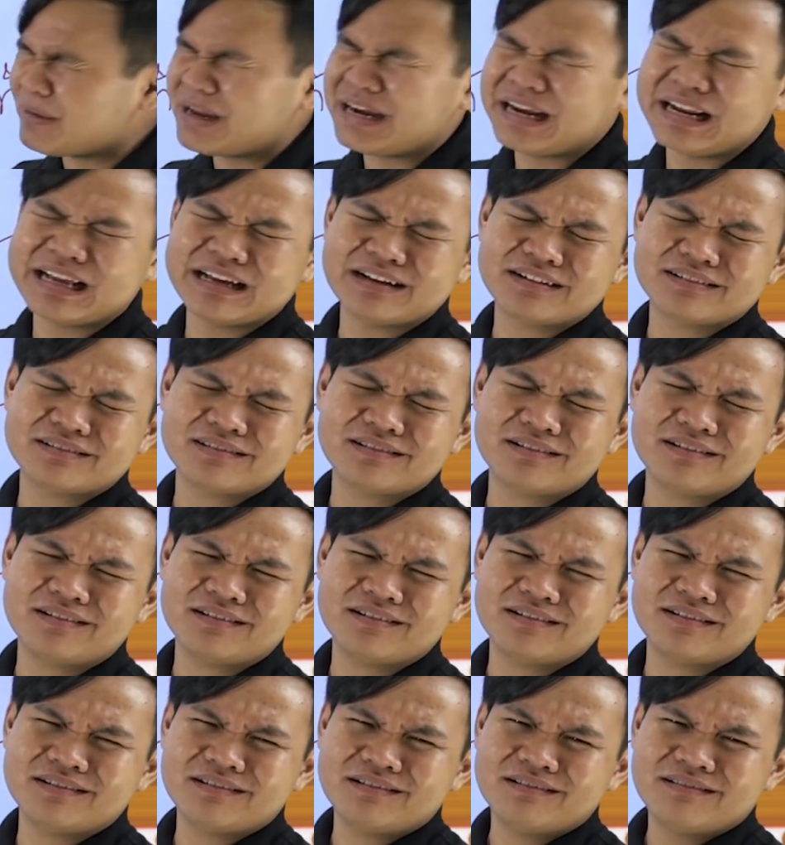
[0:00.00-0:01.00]

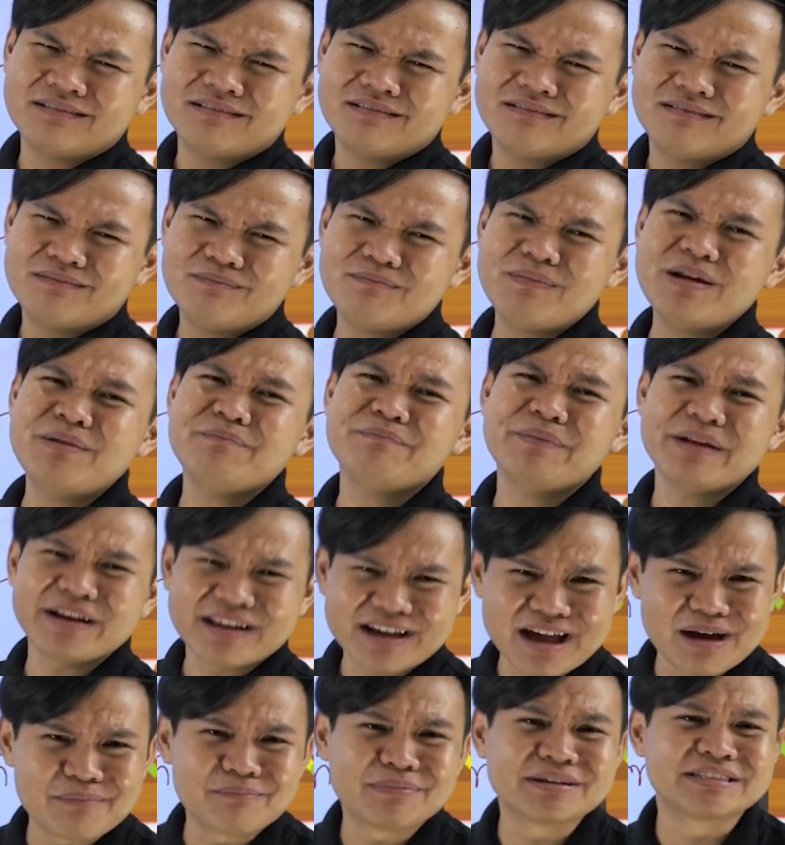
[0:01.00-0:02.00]
เป็น
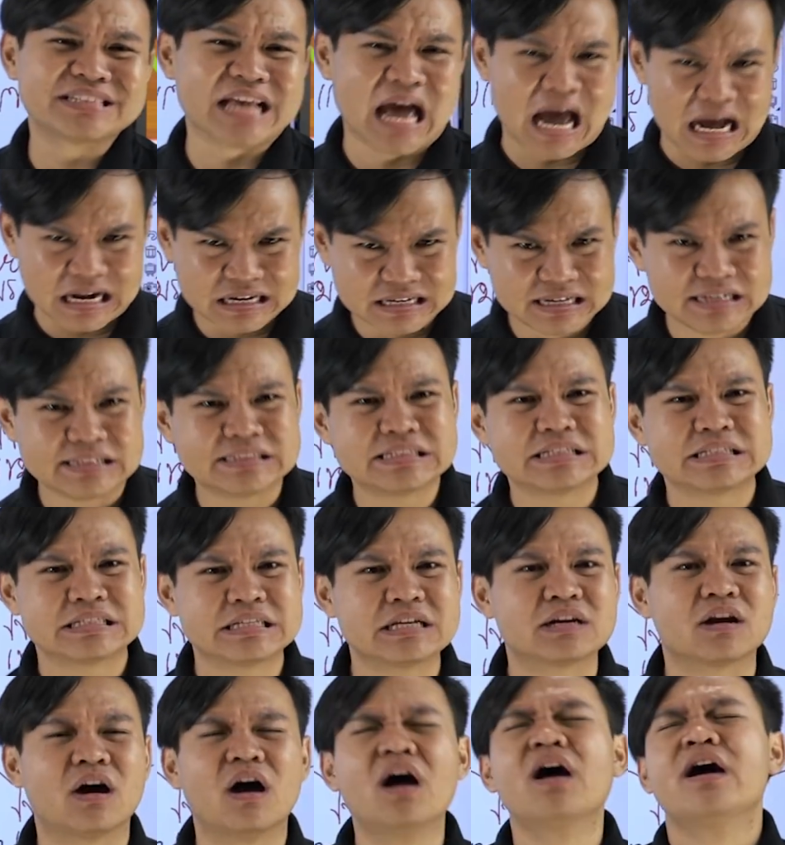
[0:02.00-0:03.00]
คำภาษาอังกฤษจ
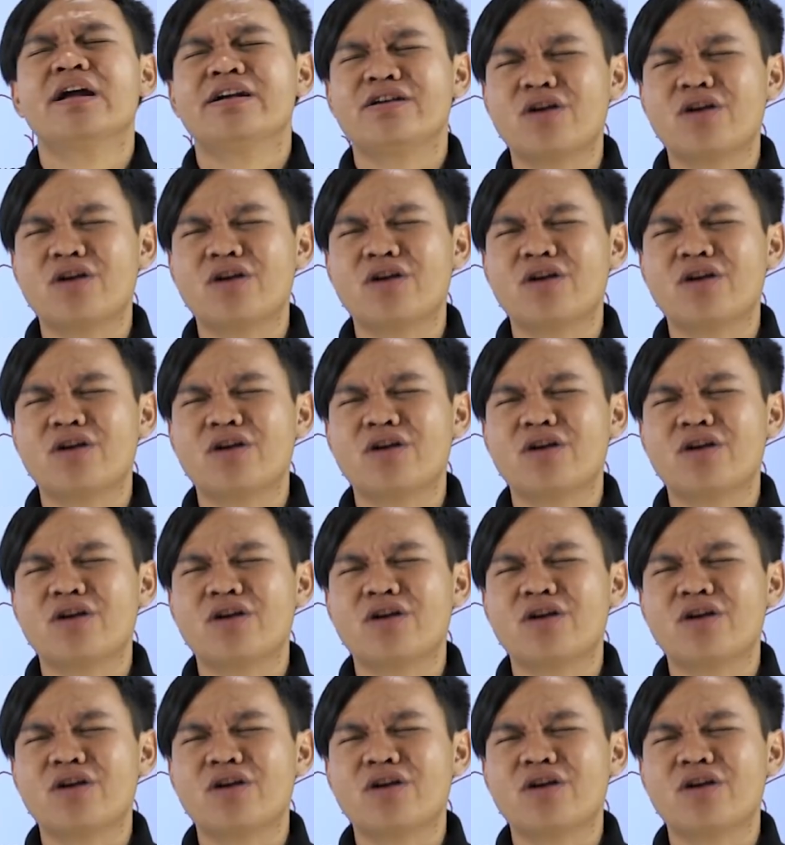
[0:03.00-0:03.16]
ริงๆหรอ